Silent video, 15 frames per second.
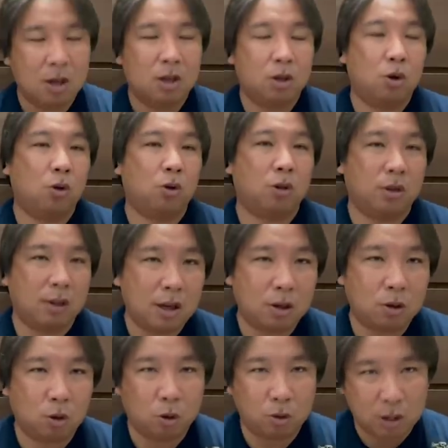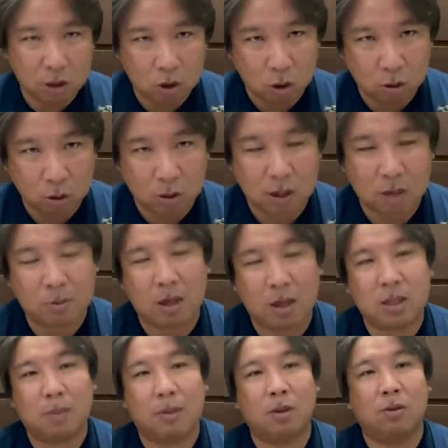ということでね、土曜日曜の侍
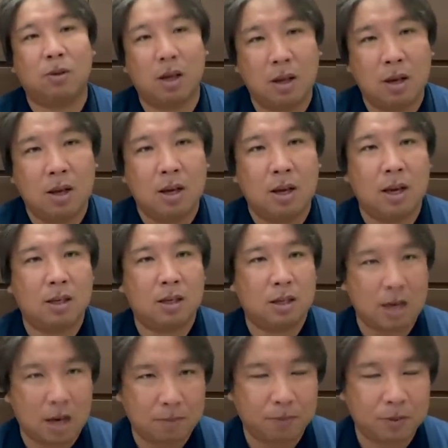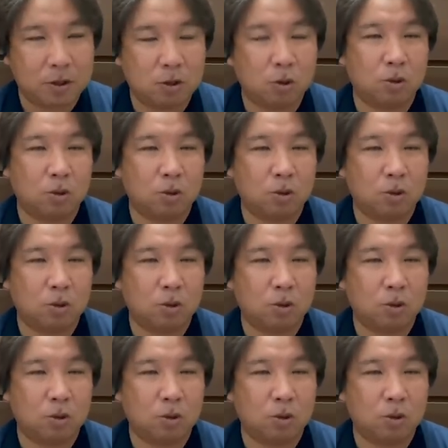ジャパンのね、えー、試合、総